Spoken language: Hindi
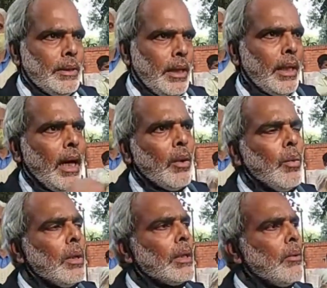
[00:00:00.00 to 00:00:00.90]
सरकार
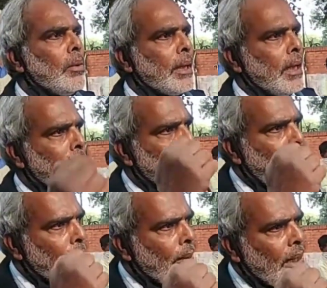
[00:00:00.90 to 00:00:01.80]
उनके लिए
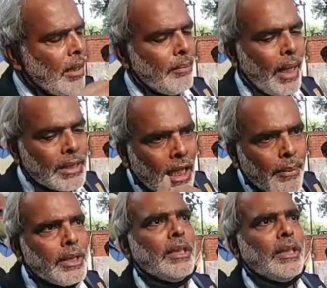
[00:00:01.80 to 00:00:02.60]
बाजार भी